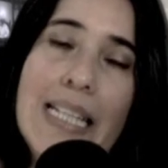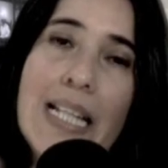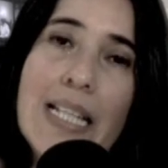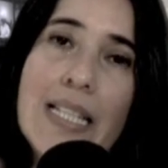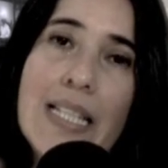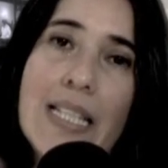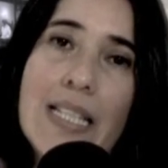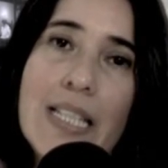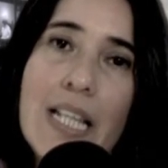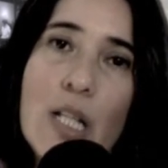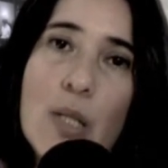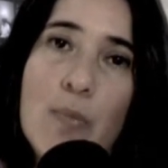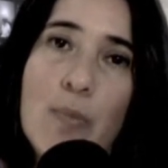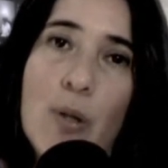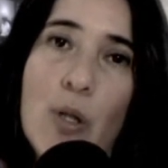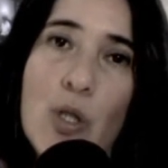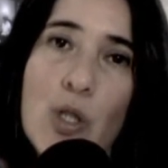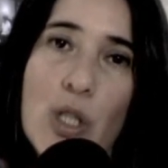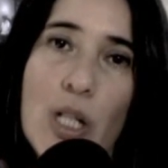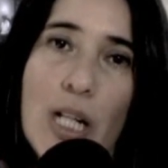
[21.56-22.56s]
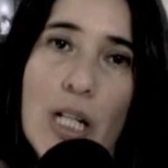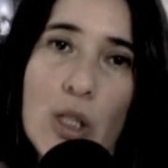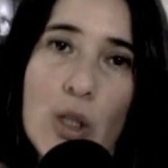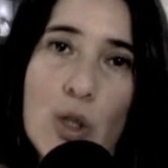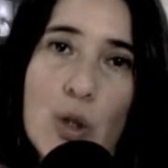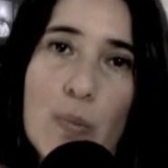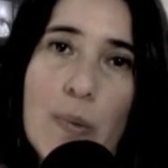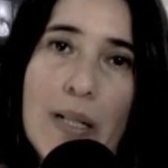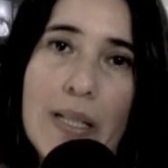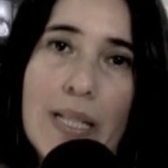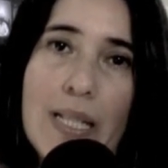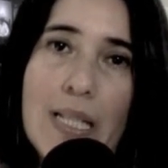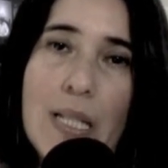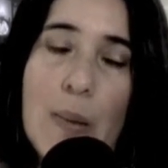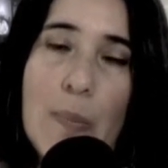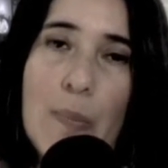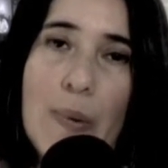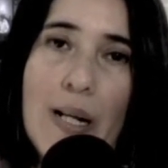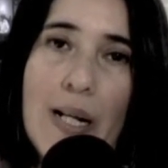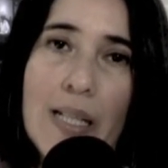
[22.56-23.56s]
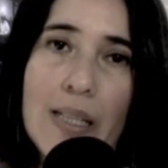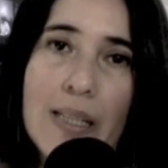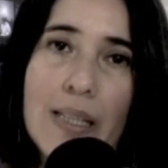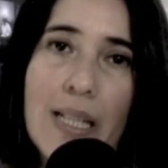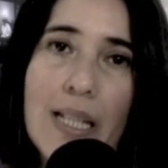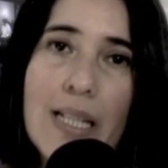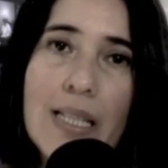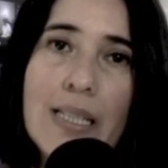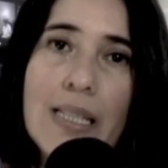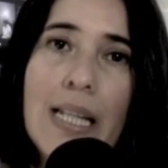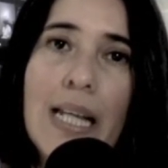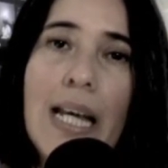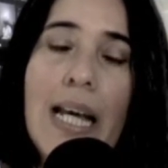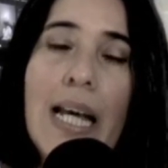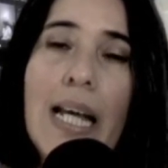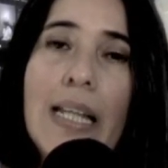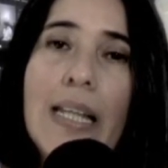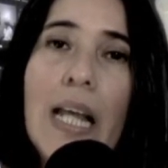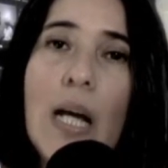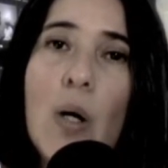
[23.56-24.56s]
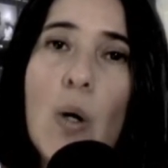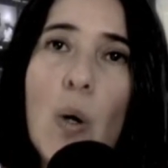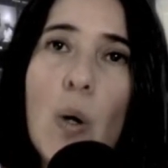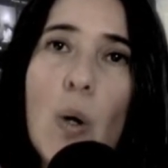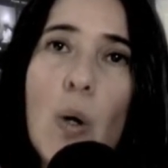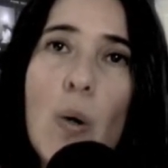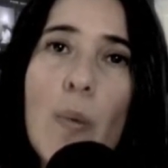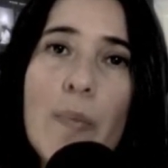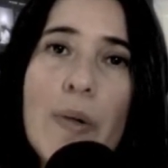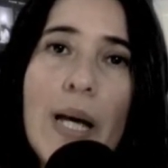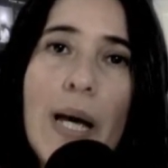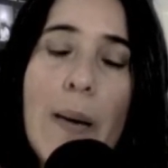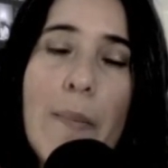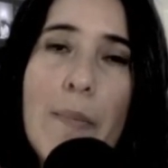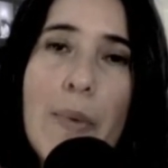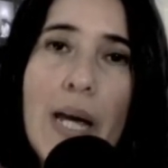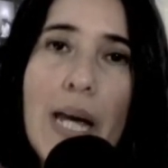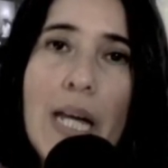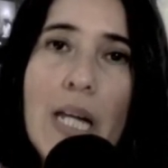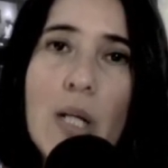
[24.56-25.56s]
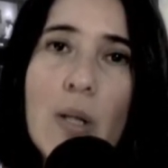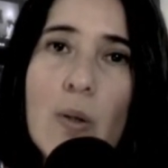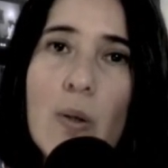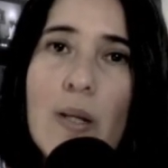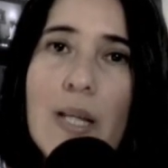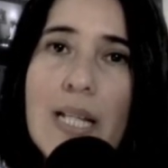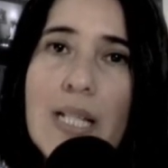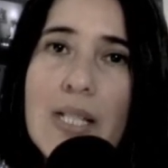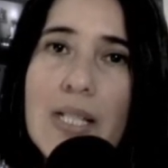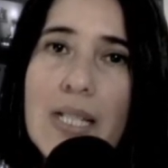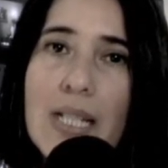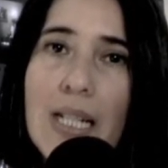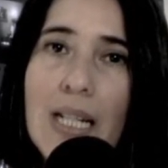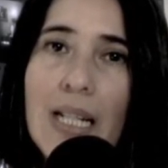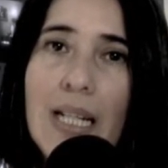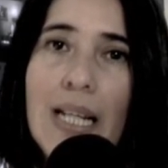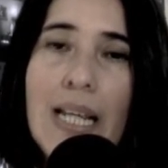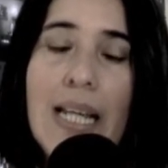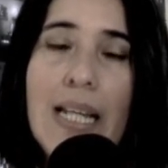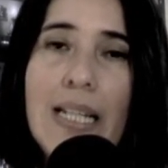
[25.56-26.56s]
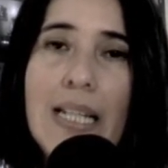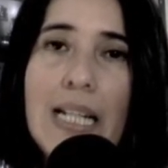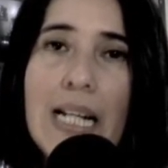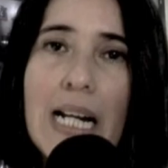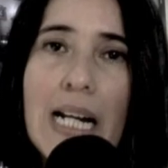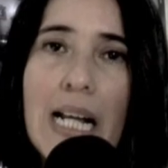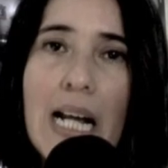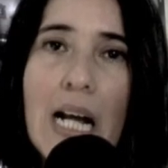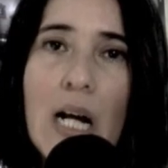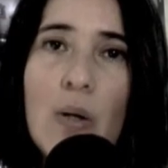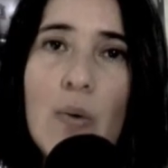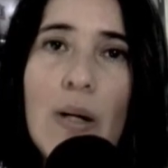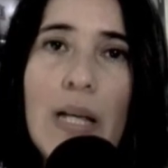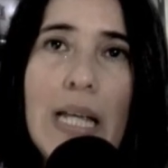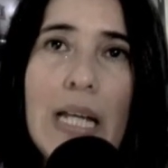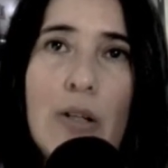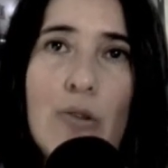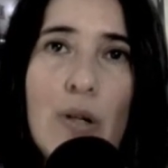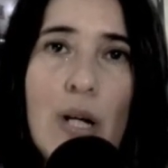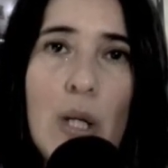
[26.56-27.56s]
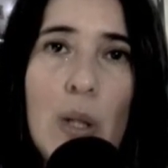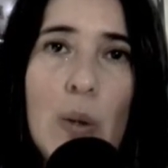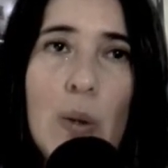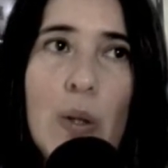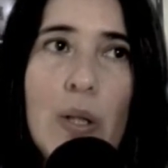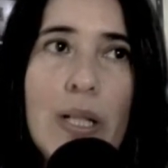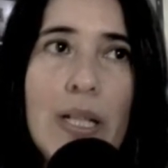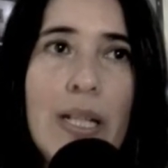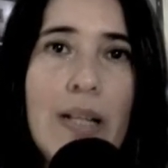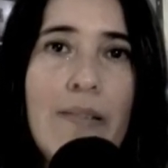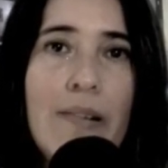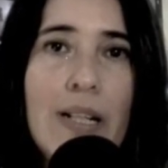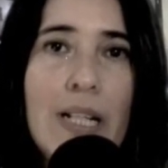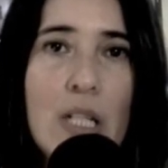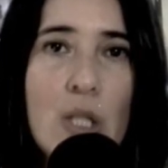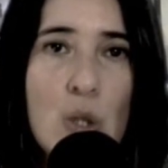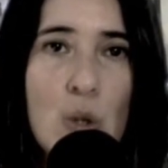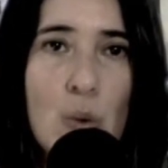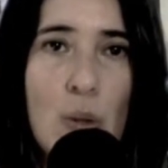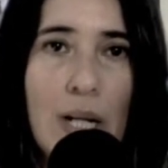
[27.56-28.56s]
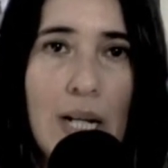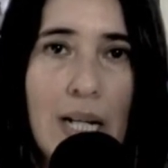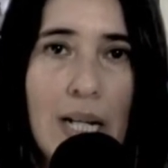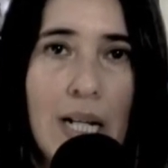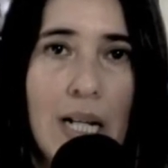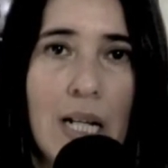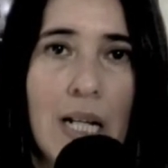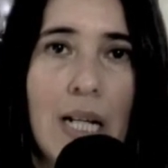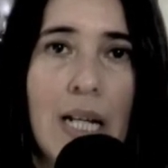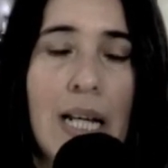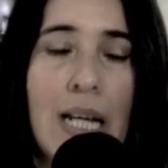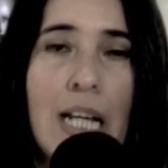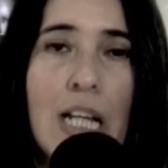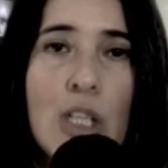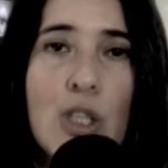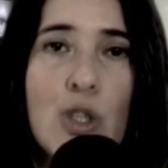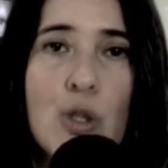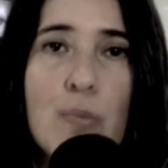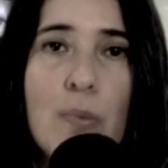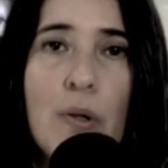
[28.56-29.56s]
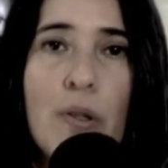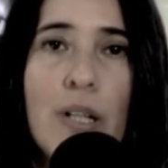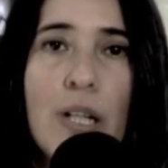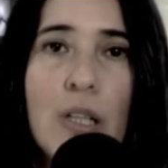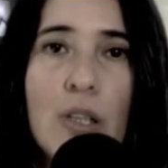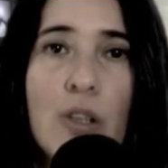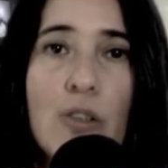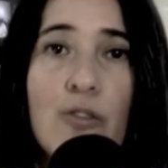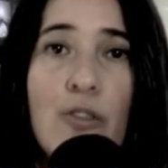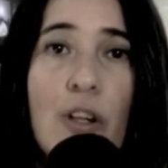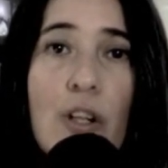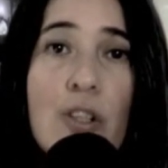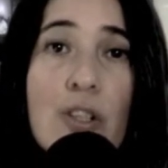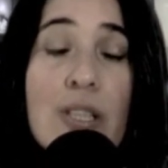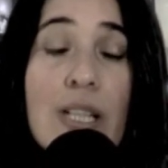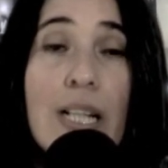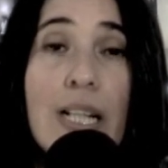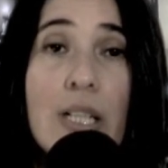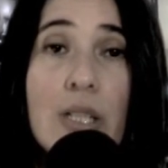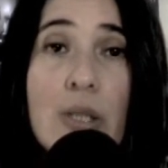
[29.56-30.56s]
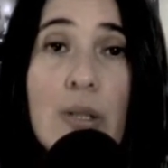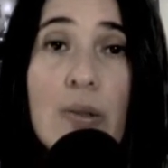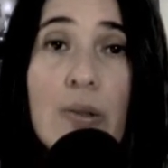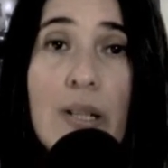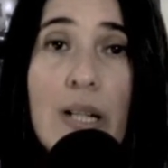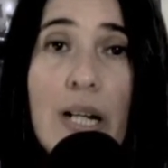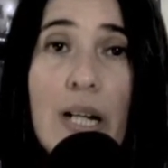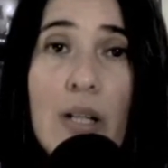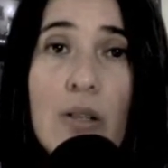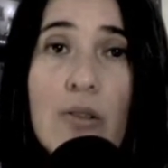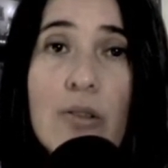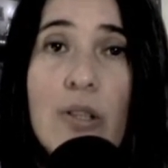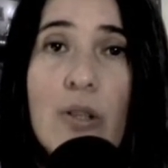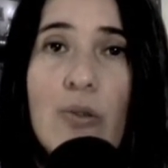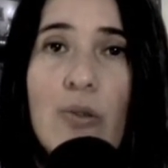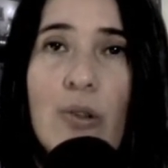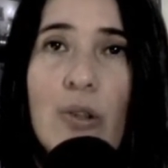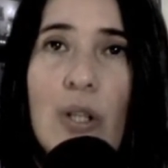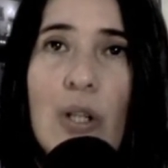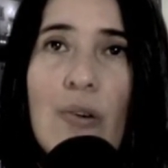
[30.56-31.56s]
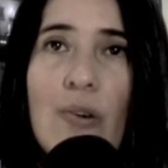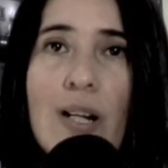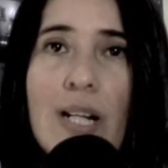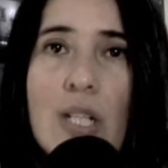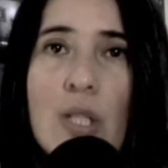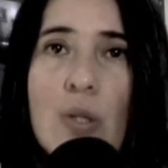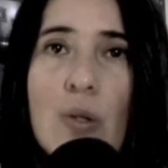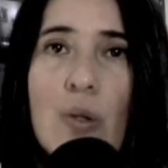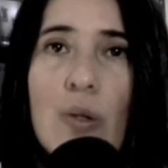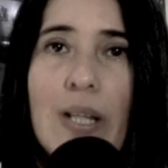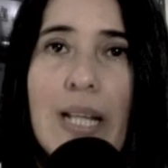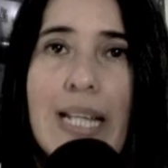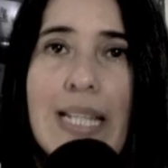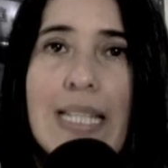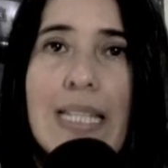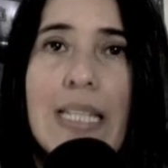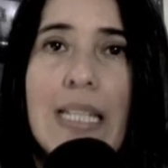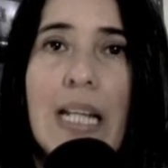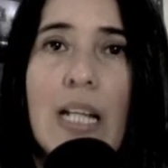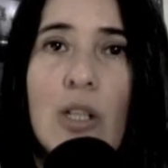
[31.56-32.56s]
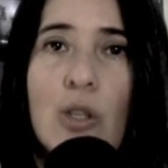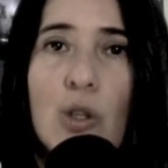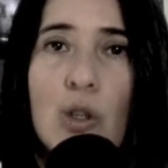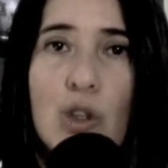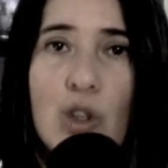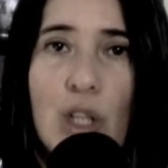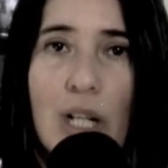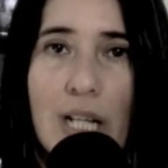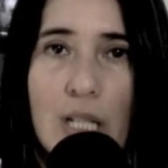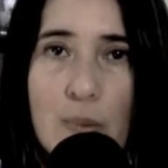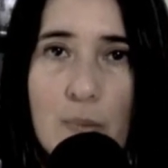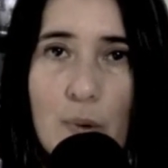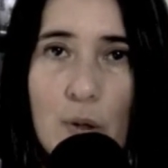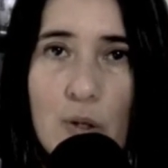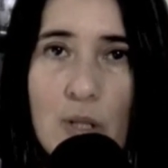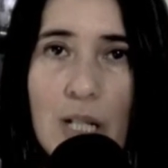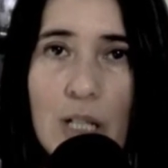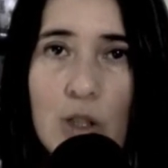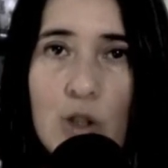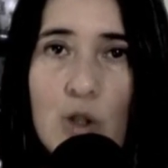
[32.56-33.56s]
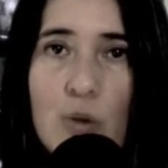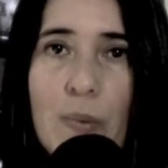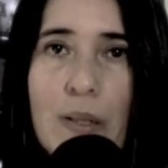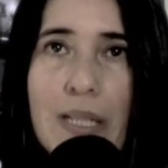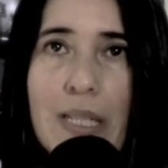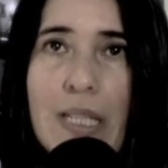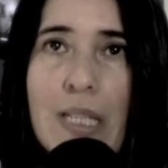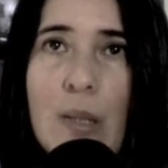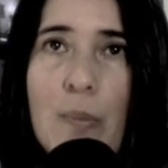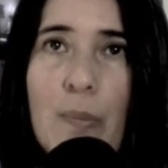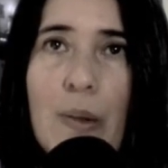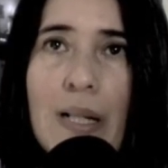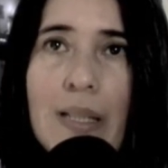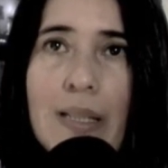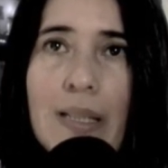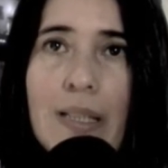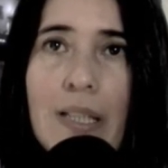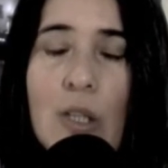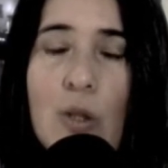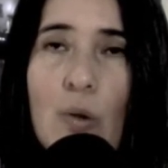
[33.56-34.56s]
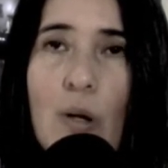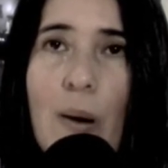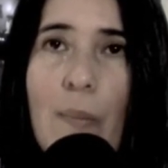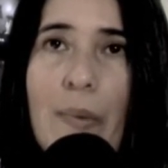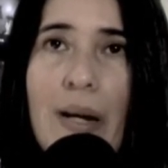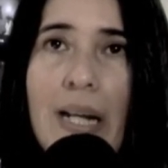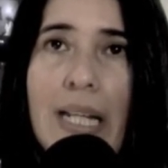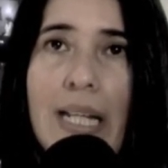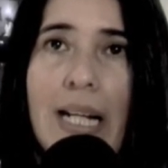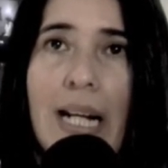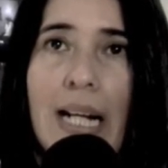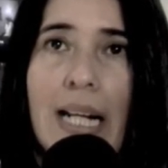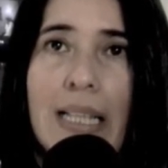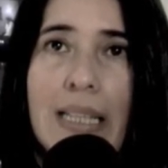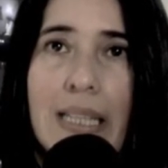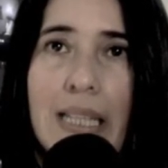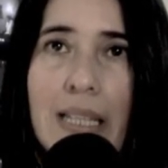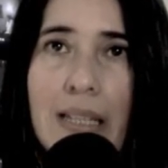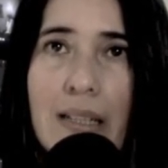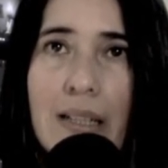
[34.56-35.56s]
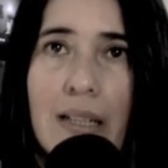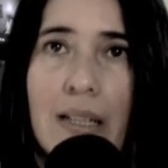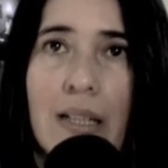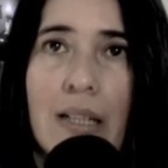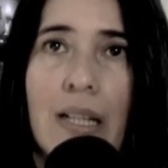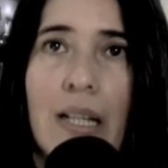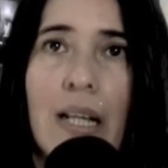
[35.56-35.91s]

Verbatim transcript: 16 proyectos participantes de Colombia, de México, de Chile, de Nicaragua, de Ecuador y de Venezuela. Estos proyectos fueron seleccionados de un universo de 103 proyectos participantes de toda América Latina.